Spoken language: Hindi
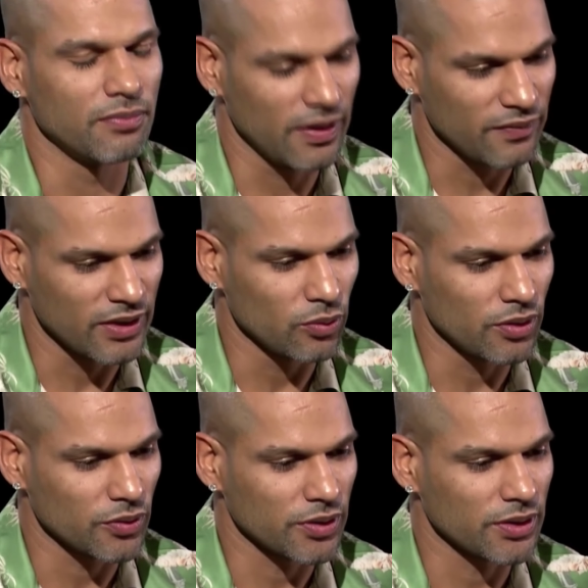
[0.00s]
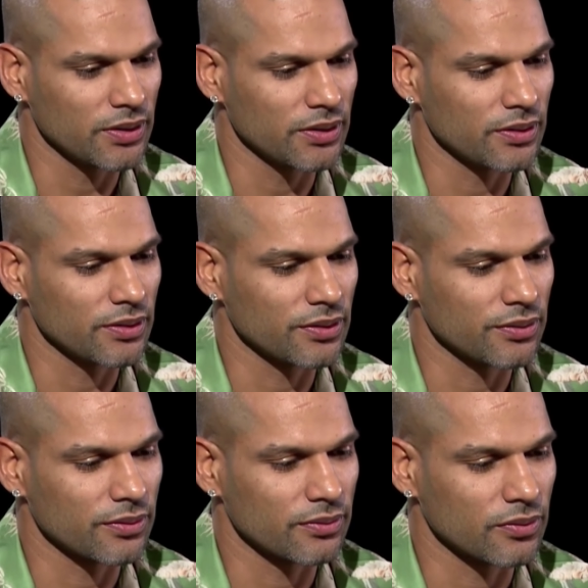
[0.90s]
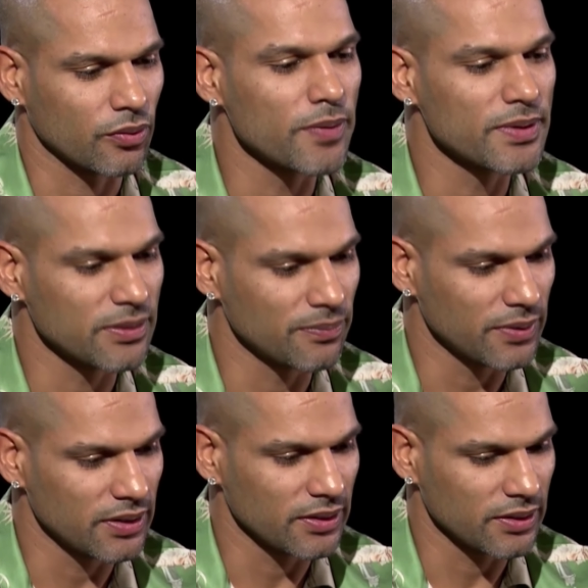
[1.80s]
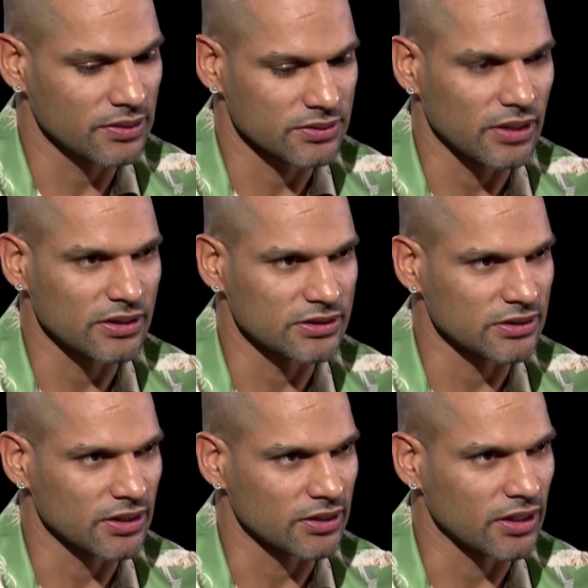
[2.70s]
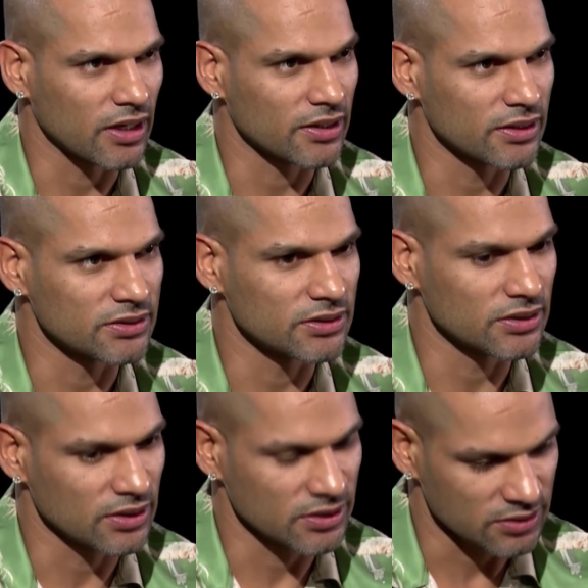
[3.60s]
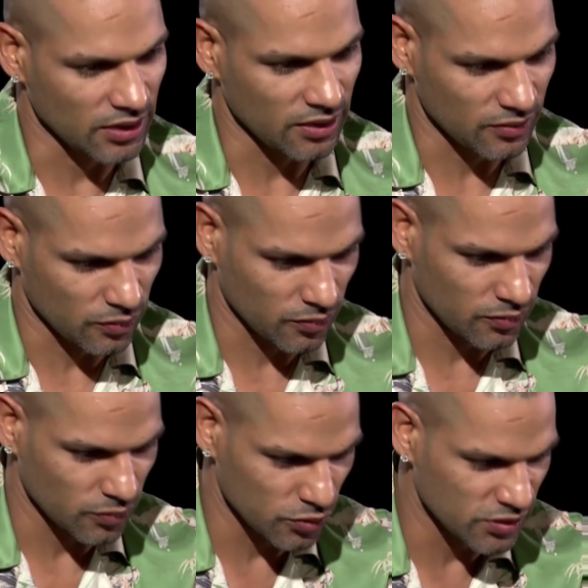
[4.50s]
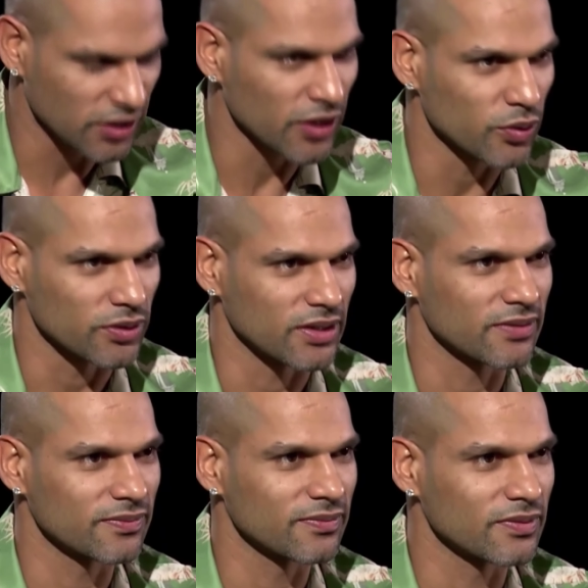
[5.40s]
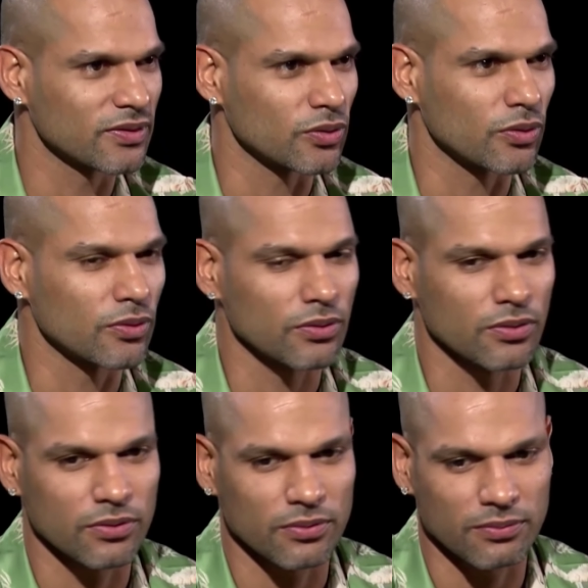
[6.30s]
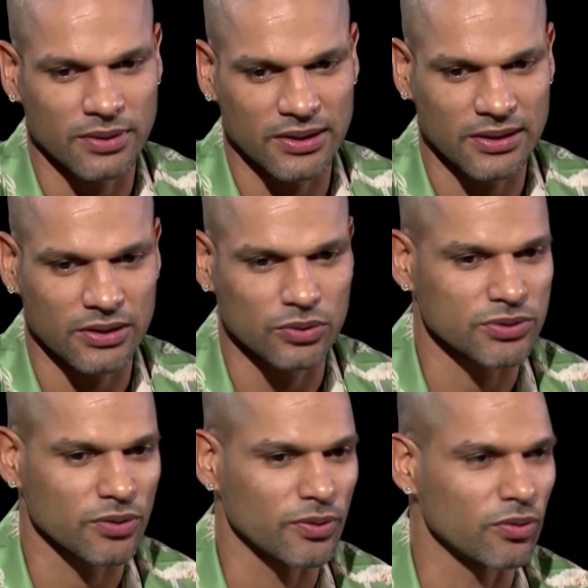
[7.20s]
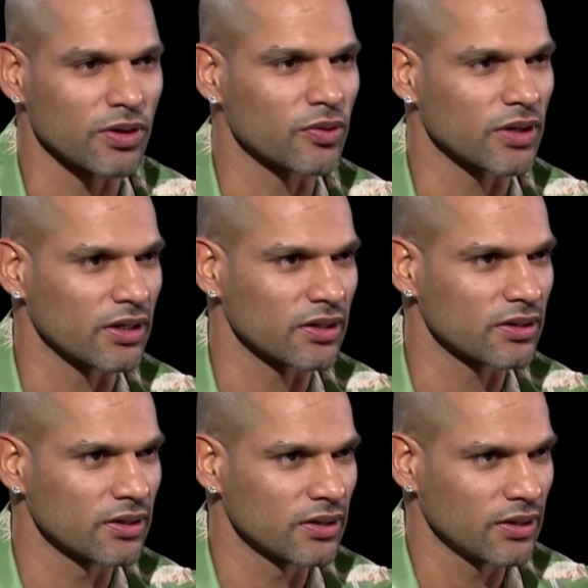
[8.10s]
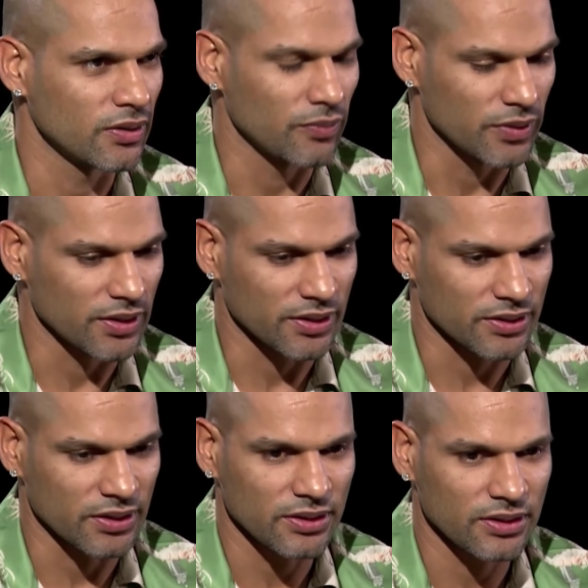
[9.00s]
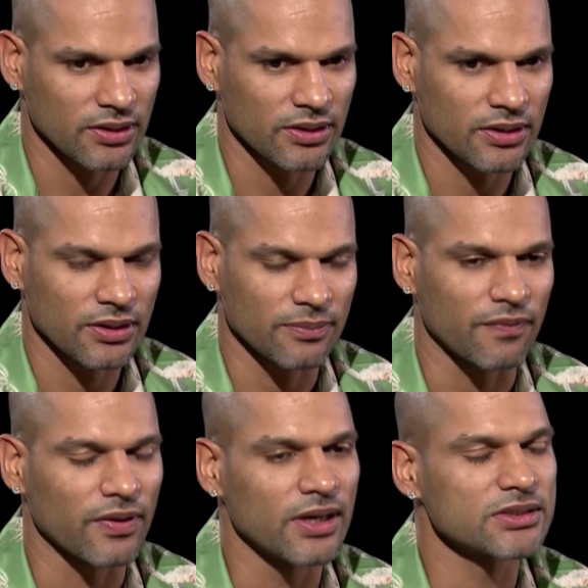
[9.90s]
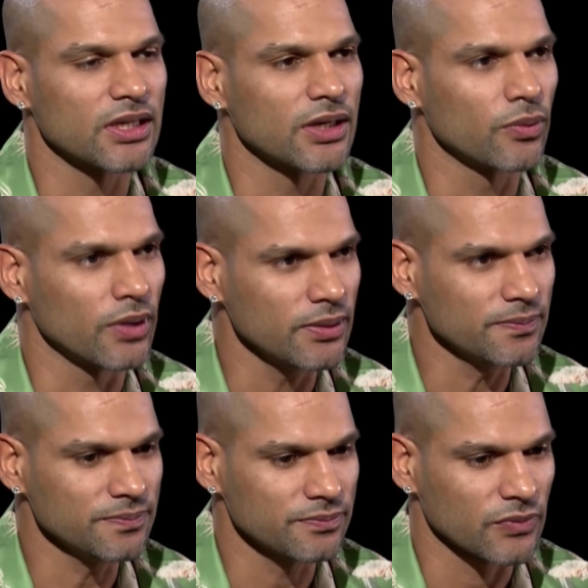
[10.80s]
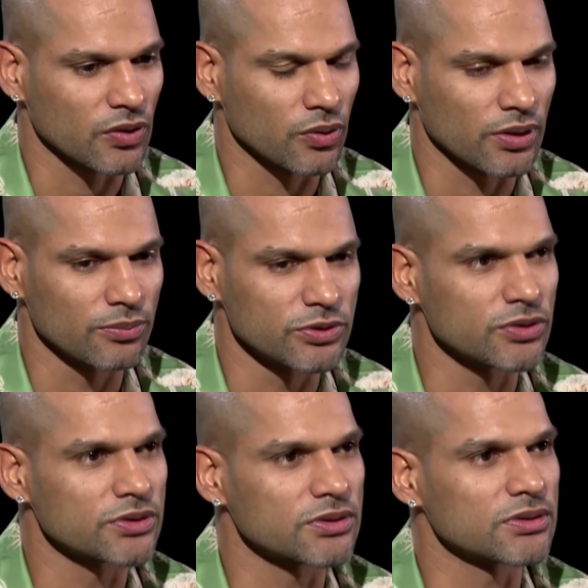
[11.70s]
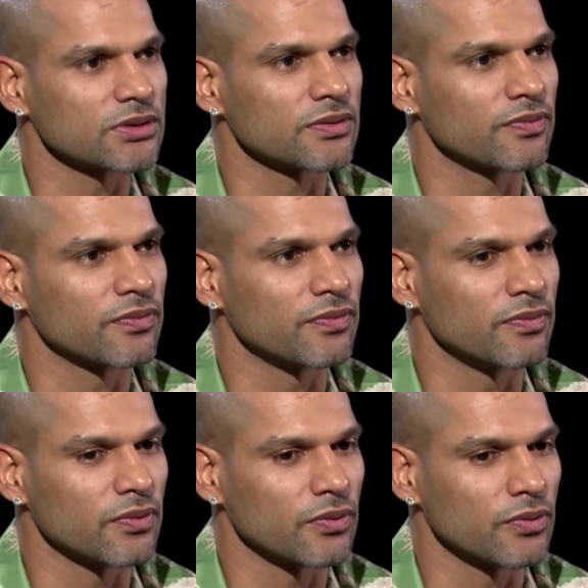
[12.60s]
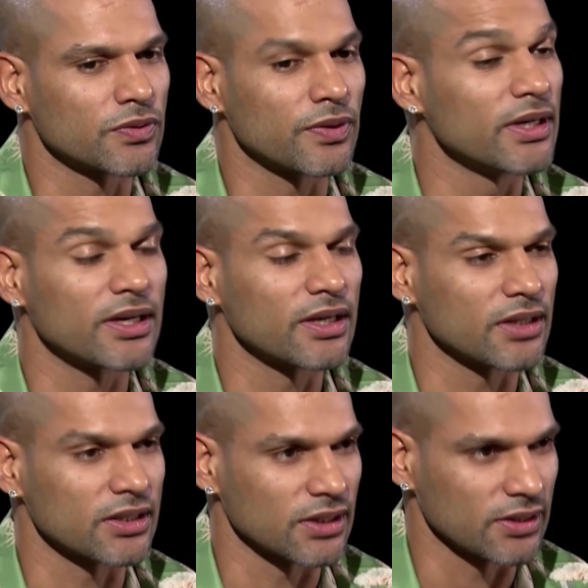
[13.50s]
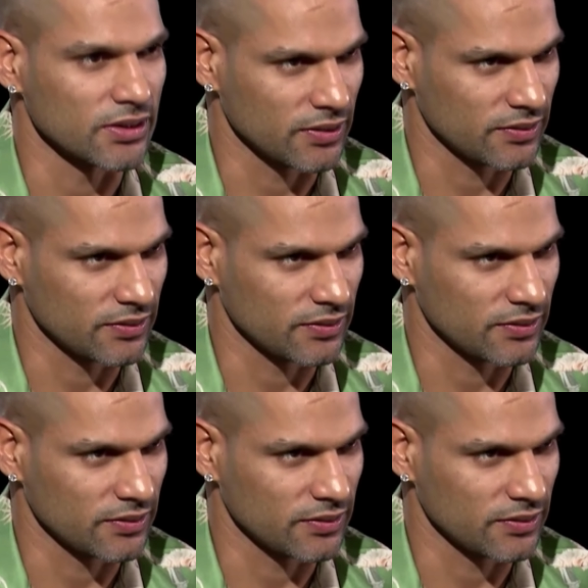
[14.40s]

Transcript: मैं फेल हुआ क्योंकि कोई भी जब भी इंसान डिसीजन लेता आखिरी डिसीजन इंसान उसी का ही होता है तो मैं ज़्यादा तो दूसरों पे उंगली उठाना वो नहीं करता मैं फेल इसलिए हुआ क्योंकि मुझे उस उस फील्ड का अंदाज़ा नहीं था